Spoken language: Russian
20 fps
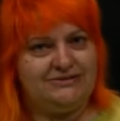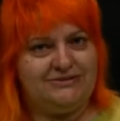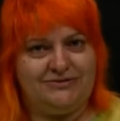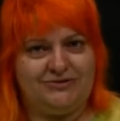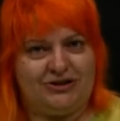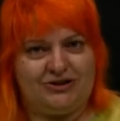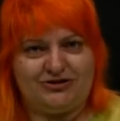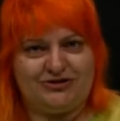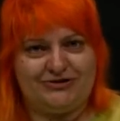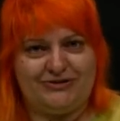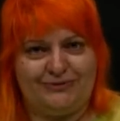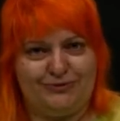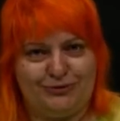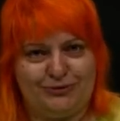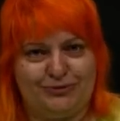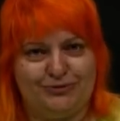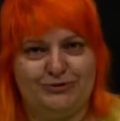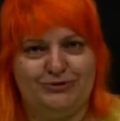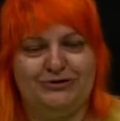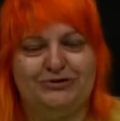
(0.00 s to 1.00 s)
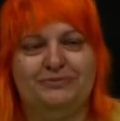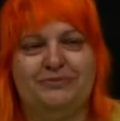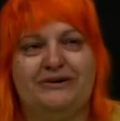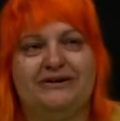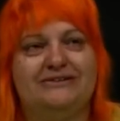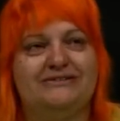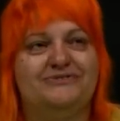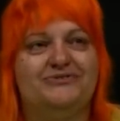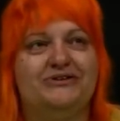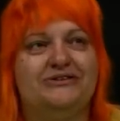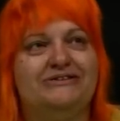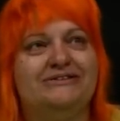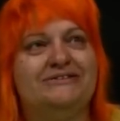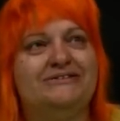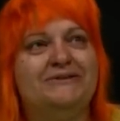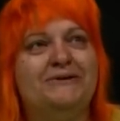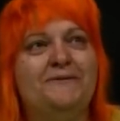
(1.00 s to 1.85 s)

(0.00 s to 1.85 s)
наш завод будет производить.